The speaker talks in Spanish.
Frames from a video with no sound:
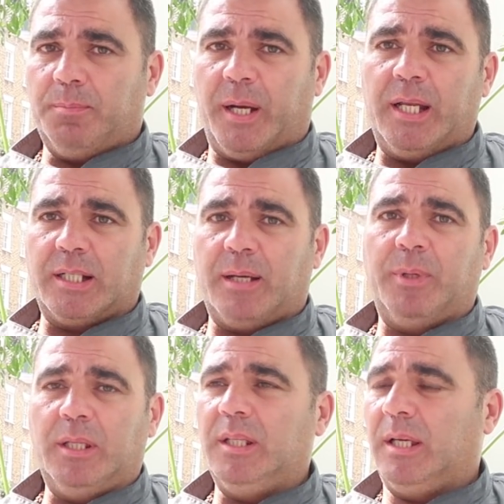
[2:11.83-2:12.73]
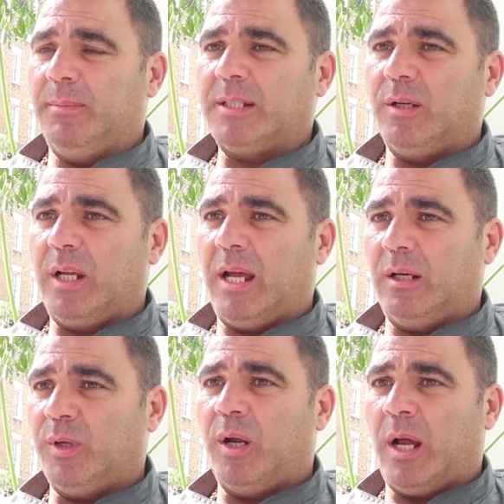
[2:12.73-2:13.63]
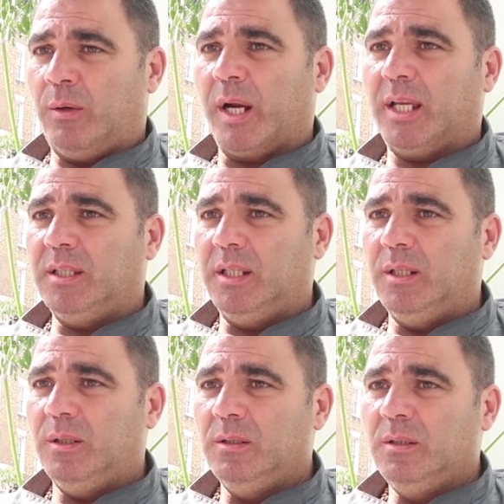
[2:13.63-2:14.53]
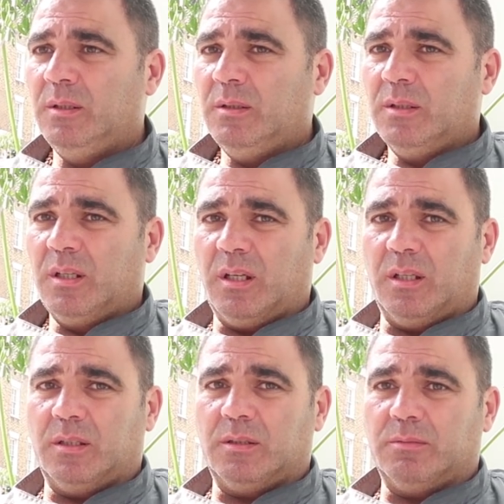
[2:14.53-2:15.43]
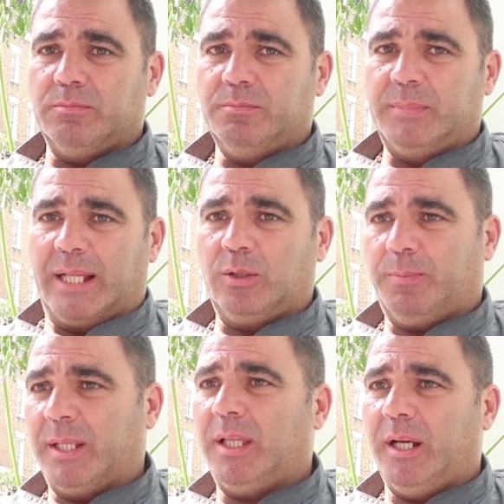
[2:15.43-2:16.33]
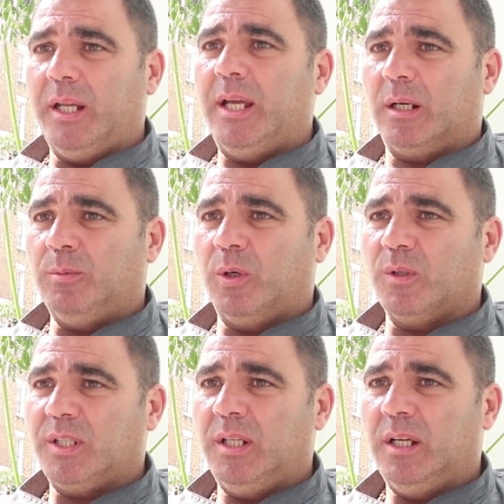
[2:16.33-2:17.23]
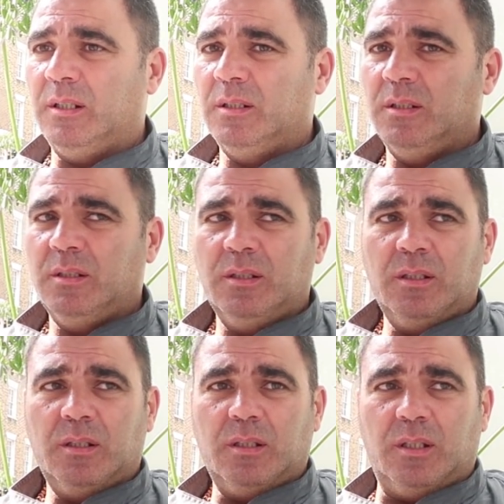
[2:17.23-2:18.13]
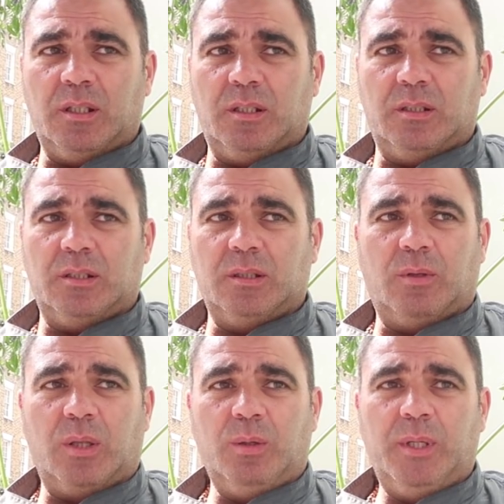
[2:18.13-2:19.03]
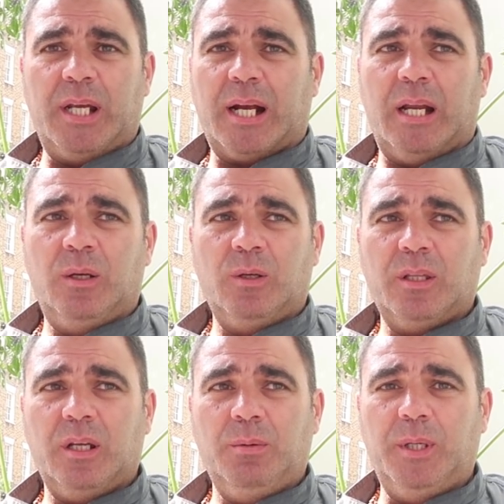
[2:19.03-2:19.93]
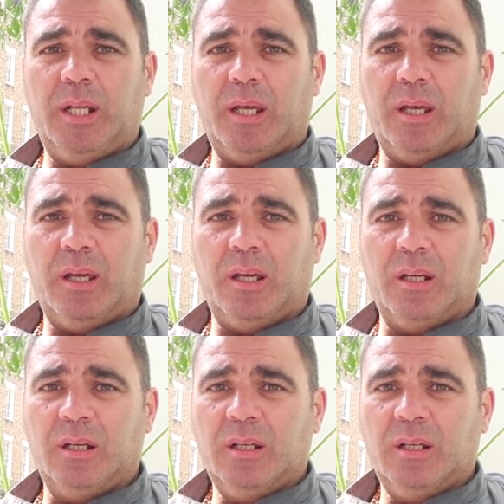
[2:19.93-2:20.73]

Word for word: España ya me dediqué más a a lo argentino eh, tanto pastelería como cocina. Y cuando vine acá a Londres, vine, eh,